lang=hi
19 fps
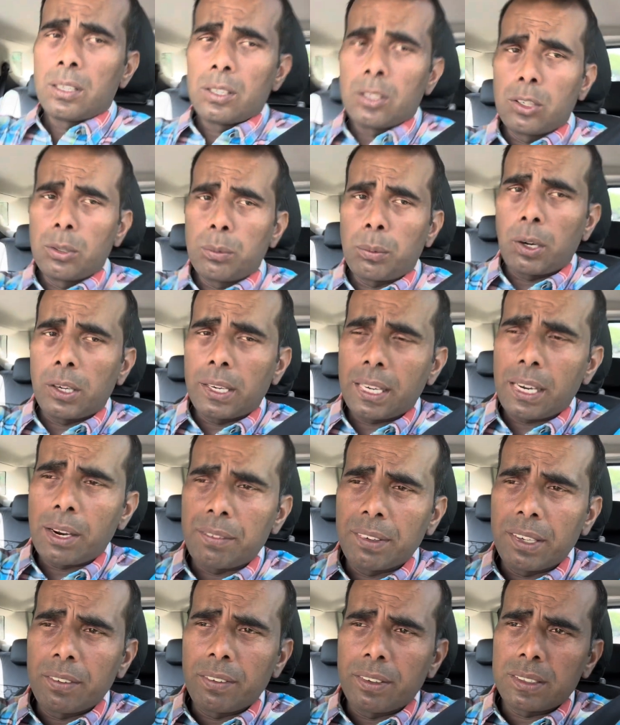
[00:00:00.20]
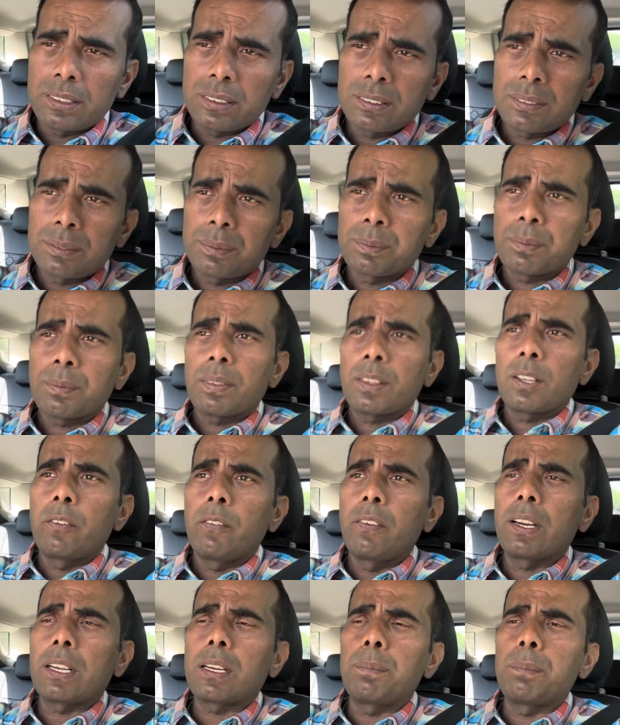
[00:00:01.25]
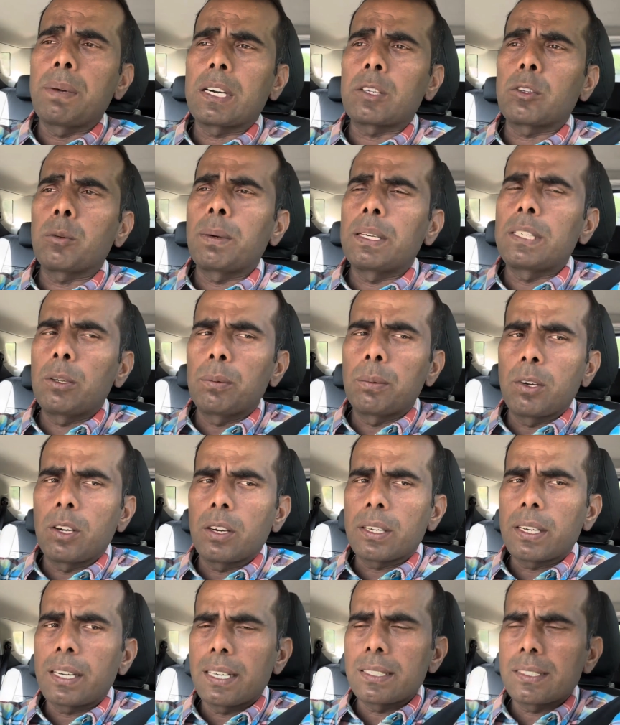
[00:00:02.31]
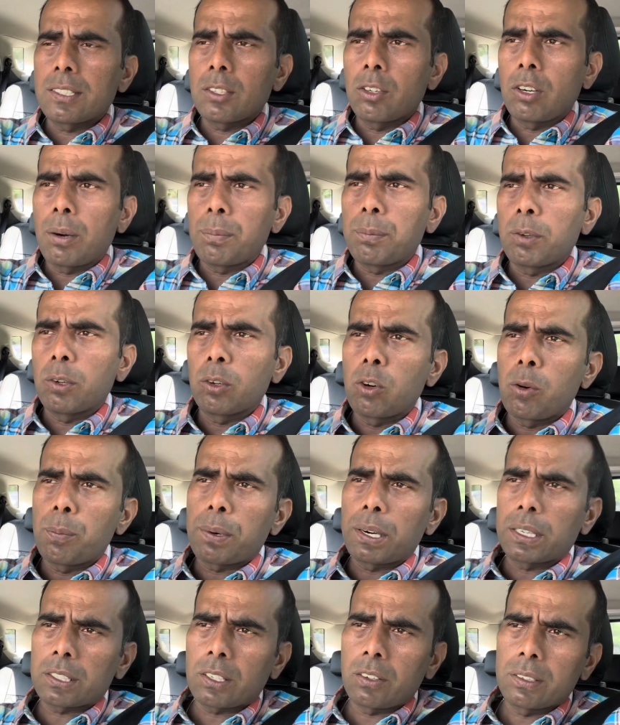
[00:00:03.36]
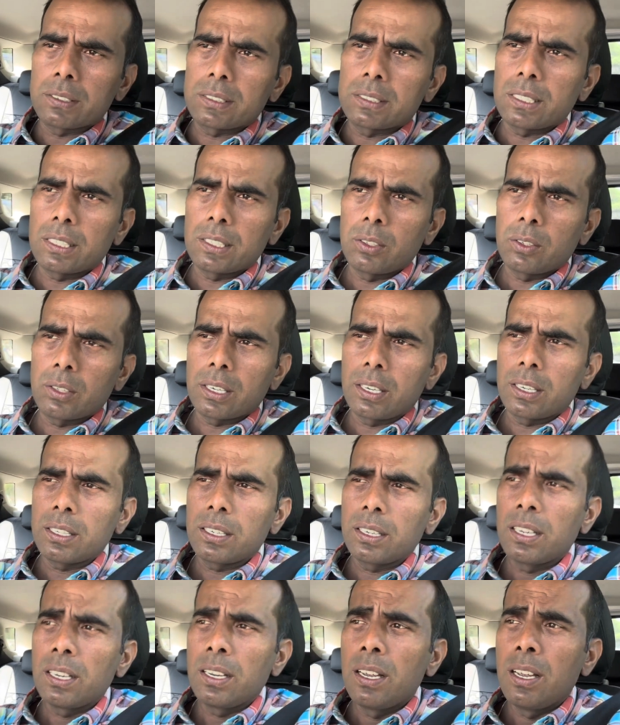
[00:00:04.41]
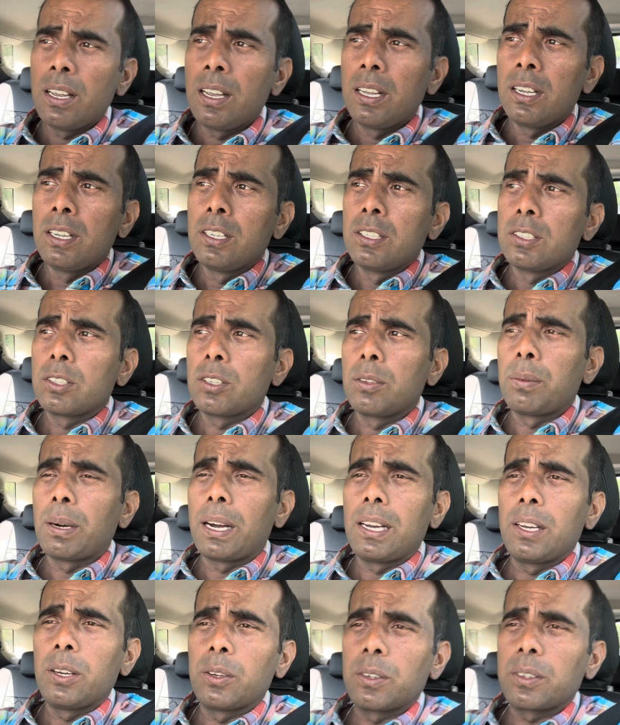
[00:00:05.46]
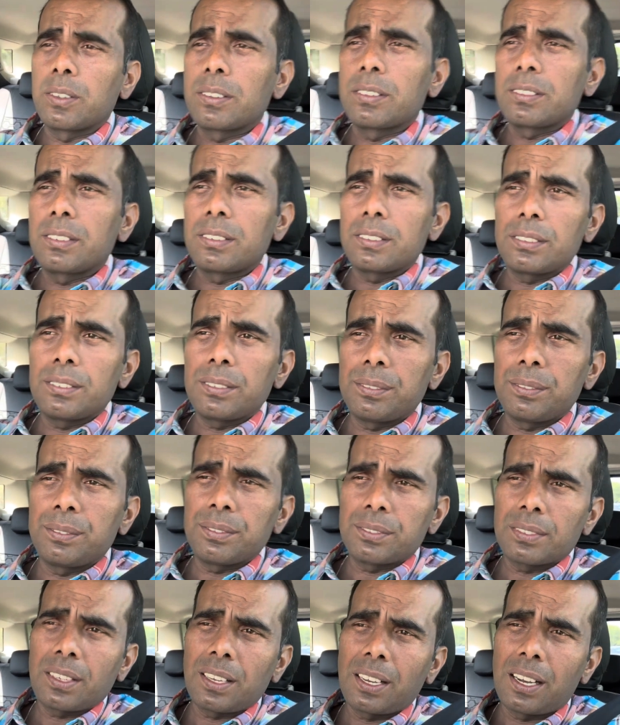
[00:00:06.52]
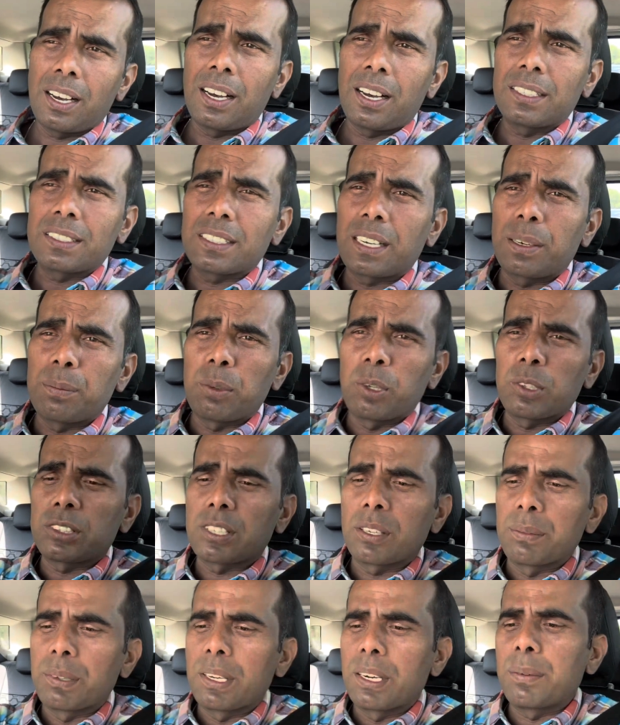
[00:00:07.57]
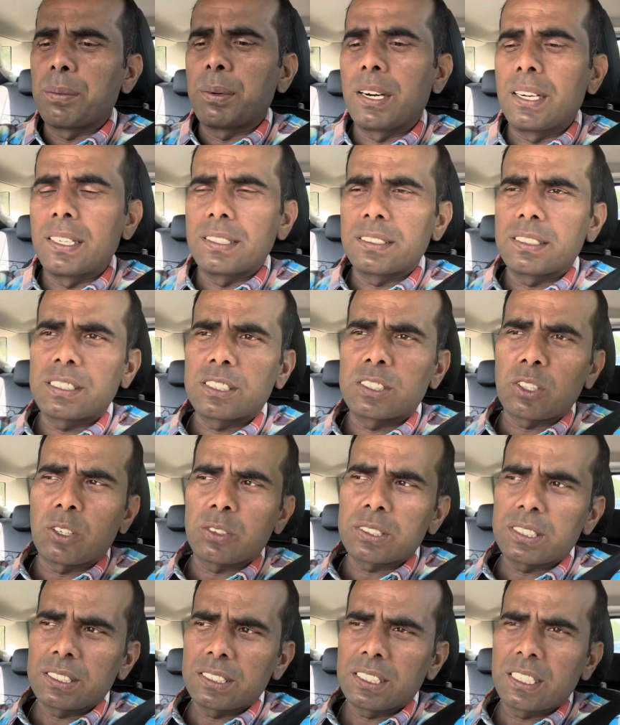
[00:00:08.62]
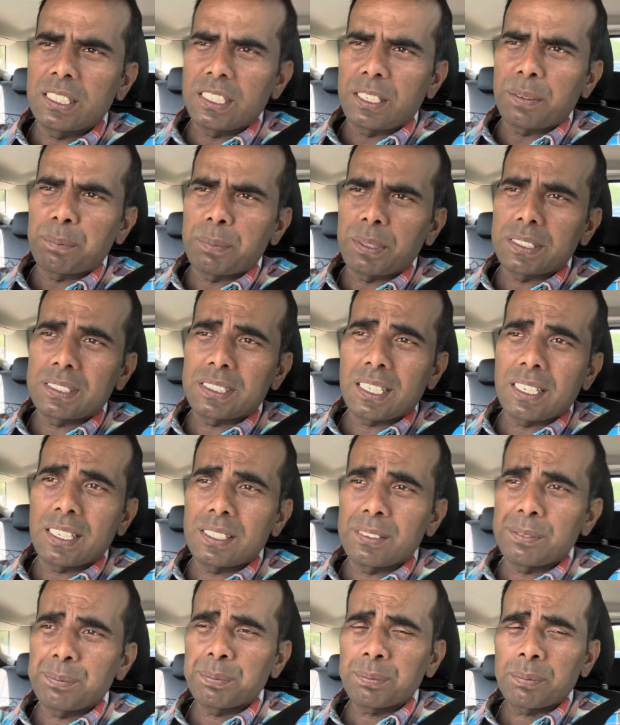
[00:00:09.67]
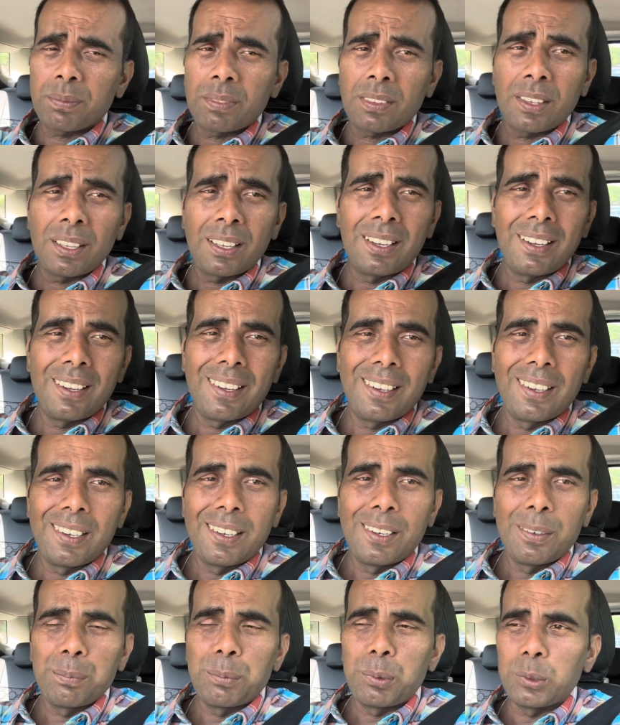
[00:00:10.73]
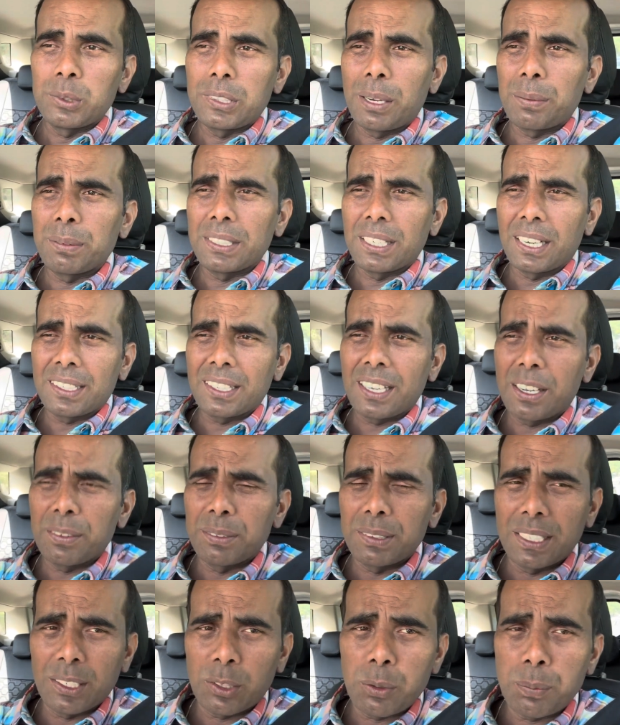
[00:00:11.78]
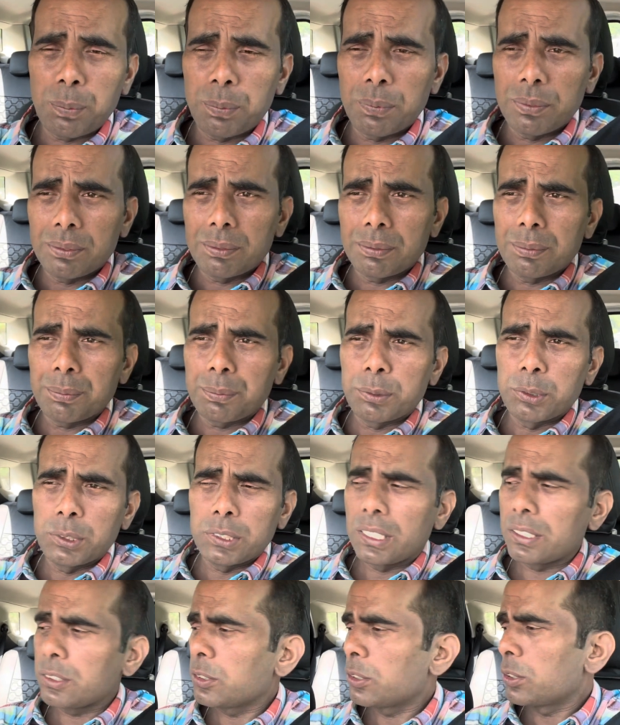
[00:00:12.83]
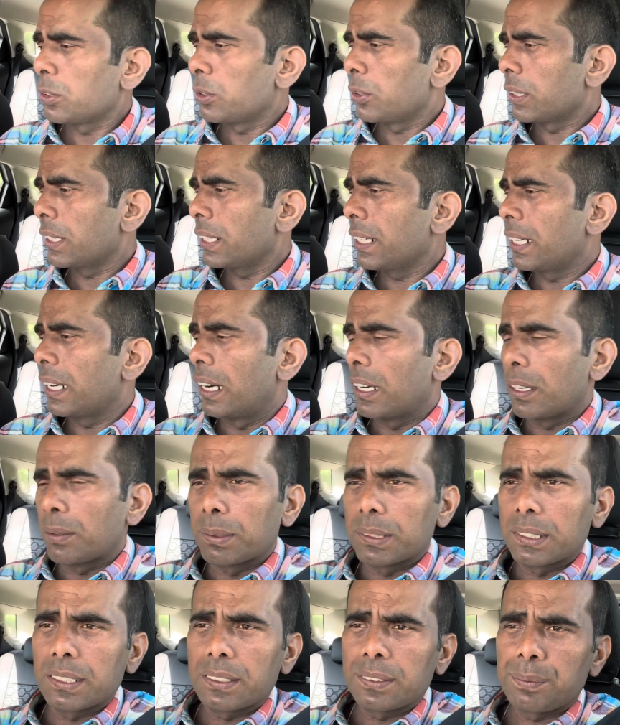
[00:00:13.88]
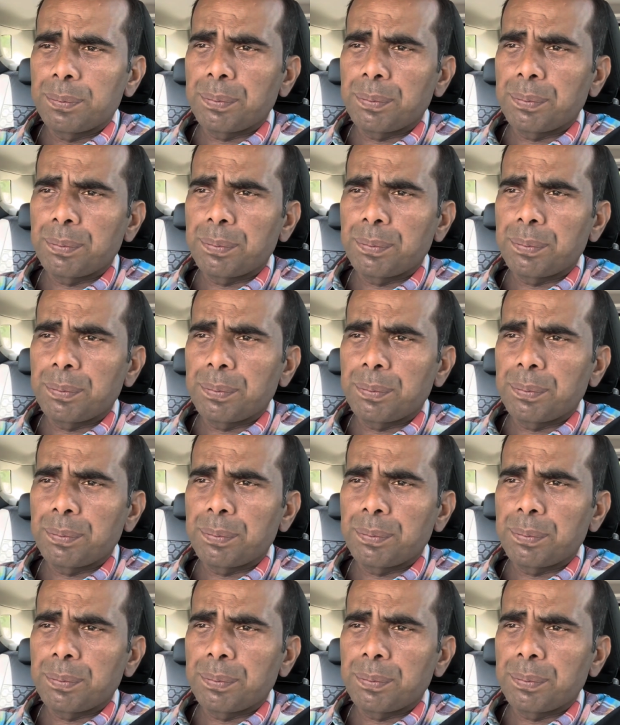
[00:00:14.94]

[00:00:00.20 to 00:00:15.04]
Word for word: गुड मॉर्निंग एवरीवन वेलकम बैक टू माय न्यू ब्लॉग कैसे हो आप लोग करता हूँ अच्छे ही हो गए तो भाई लोग आज का मौसम यार भाई चौंतीस डिग्री टेम्परेचर है पूजा में जाना है अभी देखो पूजा तो शुरू होगी ग्यारह बजे